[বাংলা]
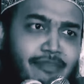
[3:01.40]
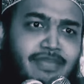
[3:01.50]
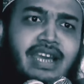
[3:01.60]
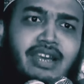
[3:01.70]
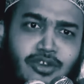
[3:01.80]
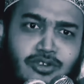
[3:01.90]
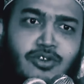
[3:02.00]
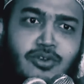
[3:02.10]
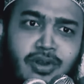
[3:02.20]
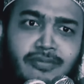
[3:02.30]
লাভটাকে নষ্ট
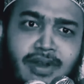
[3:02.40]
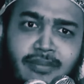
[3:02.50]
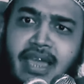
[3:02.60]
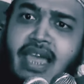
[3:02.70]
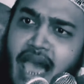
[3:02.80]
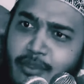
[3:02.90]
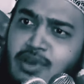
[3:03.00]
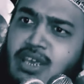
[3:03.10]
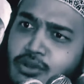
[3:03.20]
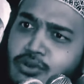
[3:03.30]
করে ফেলবে এমন
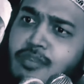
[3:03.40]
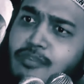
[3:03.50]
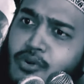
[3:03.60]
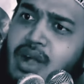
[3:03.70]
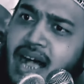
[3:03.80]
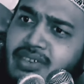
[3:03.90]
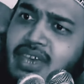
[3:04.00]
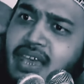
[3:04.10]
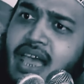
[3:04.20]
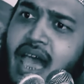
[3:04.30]
কি কোনো বোকা আছে
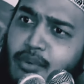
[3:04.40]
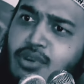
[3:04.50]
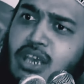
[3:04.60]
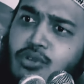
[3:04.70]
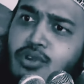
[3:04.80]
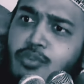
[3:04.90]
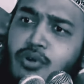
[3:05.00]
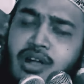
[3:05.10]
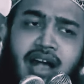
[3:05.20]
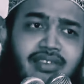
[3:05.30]
এমন কি কোনো
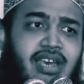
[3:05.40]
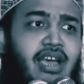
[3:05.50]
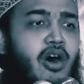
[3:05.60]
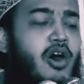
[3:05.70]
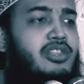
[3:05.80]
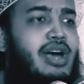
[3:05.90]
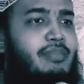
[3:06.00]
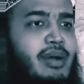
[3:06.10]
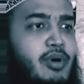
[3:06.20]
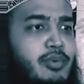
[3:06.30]
বোকা আছে হয়তো
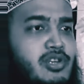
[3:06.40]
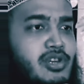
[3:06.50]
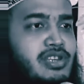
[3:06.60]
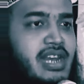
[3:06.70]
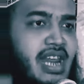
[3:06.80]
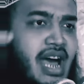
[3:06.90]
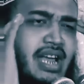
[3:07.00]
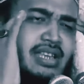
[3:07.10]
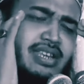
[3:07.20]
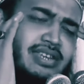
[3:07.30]
আমরা ভবিষ্যৎ জানি না
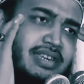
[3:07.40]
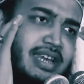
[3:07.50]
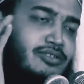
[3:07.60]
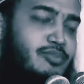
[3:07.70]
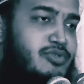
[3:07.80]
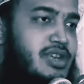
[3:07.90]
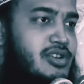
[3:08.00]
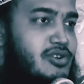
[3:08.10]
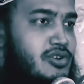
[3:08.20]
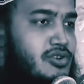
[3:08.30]
জাস্ট একটু বোঝার
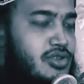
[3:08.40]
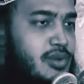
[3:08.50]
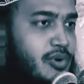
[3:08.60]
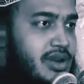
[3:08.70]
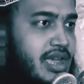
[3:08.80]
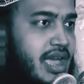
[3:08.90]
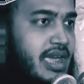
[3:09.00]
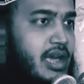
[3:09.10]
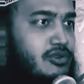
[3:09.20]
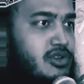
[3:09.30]
জন্য যদি বলি
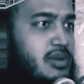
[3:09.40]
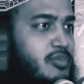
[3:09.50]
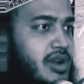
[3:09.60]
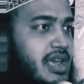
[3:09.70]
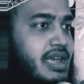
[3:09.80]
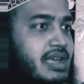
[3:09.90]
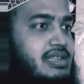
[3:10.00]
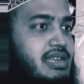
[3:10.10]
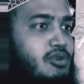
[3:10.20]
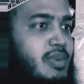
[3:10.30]
কেউ যদি বলে
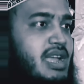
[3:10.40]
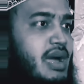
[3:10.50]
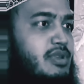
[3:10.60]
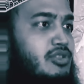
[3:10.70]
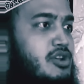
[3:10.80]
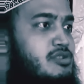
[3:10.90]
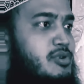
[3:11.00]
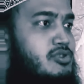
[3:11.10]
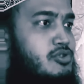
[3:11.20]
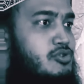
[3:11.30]
যে তোমাকে আমি দশ
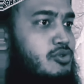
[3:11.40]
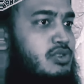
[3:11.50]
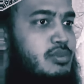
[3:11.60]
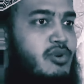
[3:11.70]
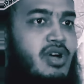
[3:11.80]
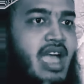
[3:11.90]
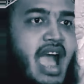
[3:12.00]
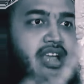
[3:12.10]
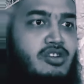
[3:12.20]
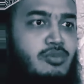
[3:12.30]
বছর সুখ দিব
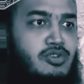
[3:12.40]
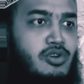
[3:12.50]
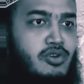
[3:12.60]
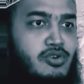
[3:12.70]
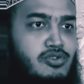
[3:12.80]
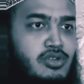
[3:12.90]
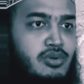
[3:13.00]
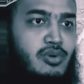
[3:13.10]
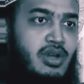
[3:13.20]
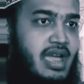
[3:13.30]
একশো বছর কষ্ট
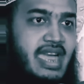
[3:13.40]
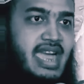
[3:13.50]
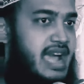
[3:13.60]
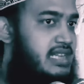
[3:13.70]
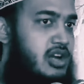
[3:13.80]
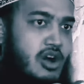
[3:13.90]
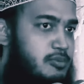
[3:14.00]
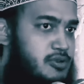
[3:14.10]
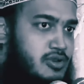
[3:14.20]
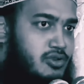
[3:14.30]
দিব এই একটা
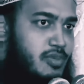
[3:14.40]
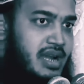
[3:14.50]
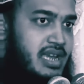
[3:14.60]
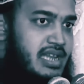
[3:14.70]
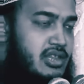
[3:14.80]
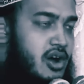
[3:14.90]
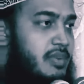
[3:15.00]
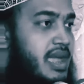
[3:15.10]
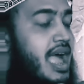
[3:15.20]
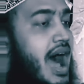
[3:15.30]
অপশন তোমাকে নিতে
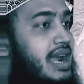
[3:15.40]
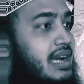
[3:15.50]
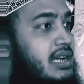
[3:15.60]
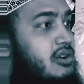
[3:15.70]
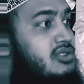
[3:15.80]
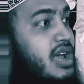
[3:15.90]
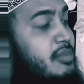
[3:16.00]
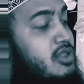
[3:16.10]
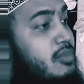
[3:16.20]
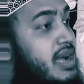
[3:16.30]
হবে আর একটা হচ্ছে
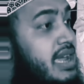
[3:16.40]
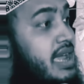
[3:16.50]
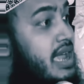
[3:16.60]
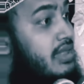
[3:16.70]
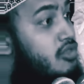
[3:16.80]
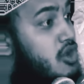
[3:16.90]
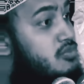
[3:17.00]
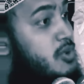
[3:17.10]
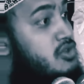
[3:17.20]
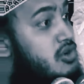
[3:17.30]
আমি তোমাকে দশ
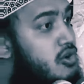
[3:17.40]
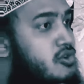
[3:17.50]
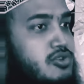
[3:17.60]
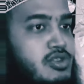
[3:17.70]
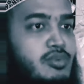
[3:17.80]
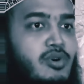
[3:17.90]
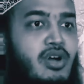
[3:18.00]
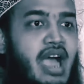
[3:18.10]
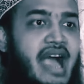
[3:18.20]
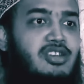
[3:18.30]
বছর কষ্ট দিব
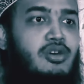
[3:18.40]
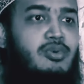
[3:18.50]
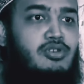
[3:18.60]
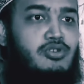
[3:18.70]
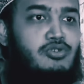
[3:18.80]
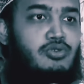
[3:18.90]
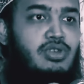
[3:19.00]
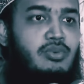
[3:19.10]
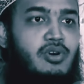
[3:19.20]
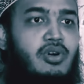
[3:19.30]
একশো বছর সুখ
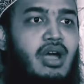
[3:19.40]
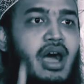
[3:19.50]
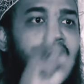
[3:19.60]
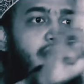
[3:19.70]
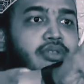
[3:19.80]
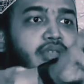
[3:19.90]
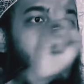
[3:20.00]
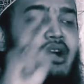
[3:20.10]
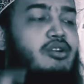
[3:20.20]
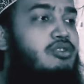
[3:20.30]
দিব আমি
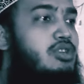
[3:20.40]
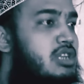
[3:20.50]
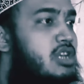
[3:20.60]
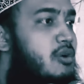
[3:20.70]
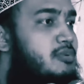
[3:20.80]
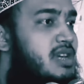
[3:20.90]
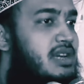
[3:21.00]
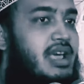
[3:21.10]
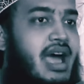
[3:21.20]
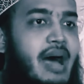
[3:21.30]
এখন দ্বিতীয় অপশন
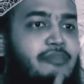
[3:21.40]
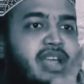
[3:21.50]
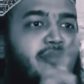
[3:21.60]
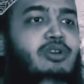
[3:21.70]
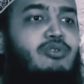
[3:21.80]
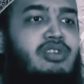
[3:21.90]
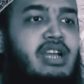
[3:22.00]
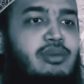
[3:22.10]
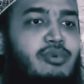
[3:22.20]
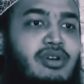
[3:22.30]
আপনি আমি কোনটা
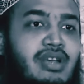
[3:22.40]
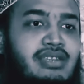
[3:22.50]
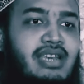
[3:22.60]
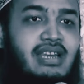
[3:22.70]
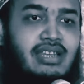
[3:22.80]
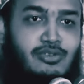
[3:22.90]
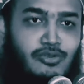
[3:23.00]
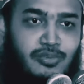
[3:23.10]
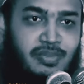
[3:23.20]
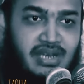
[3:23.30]
নিব যেটাতে
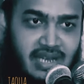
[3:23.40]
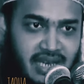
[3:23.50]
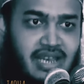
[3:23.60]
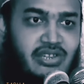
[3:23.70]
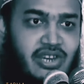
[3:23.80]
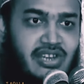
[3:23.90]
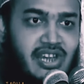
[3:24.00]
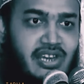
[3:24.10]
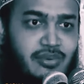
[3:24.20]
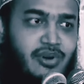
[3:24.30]
সুখ বেশি সেটাই
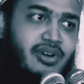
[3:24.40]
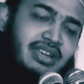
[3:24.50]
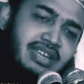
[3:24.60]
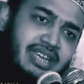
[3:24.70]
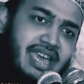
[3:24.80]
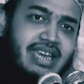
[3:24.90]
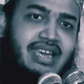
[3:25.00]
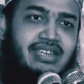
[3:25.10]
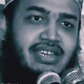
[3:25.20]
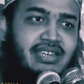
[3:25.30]
নিব ঠিক একই
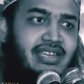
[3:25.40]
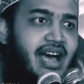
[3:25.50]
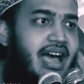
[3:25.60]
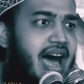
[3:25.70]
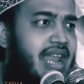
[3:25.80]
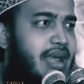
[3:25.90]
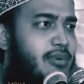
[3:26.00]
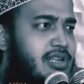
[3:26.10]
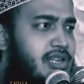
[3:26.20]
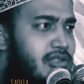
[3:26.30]
জিনিসটা আল্লাহ
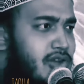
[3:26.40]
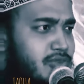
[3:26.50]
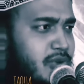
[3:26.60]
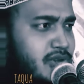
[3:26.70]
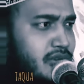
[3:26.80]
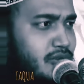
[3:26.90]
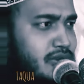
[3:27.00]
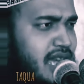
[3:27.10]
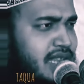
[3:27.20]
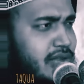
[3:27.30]
বলে যে দশ বছর
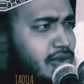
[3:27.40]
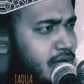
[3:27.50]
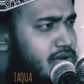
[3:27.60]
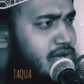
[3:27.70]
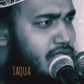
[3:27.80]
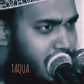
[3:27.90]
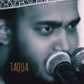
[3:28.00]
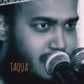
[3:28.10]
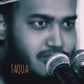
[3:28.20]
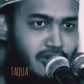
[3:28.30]
দুনিয়াতে ধৈর্য ধরে
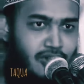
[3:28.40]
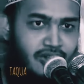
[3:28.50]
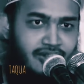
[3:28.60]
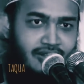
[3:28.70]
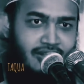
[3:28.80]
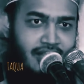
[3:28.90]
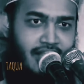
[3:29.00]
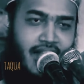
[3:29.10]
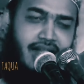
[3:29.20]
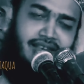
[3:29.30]
কষ্ট কর
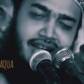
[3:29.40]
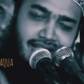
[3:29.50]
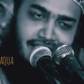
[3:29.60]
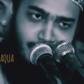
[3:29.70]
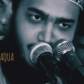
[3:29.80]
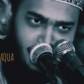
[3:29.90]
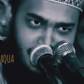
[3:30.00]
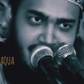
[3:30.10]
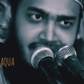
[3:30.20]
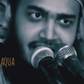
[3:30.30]
হাজার হাজার বছর
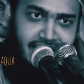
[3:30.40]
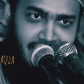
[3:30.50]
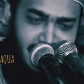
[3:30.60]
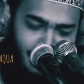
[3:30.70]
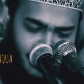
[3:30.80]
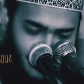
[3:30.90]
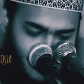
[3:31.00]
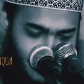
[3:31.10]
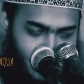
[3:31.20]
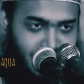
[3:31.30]
জান্নাতের নিয়ামত তোর
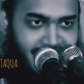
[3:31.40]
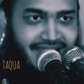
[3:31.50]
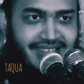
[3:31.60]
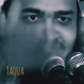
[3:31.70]
জন্য রেখে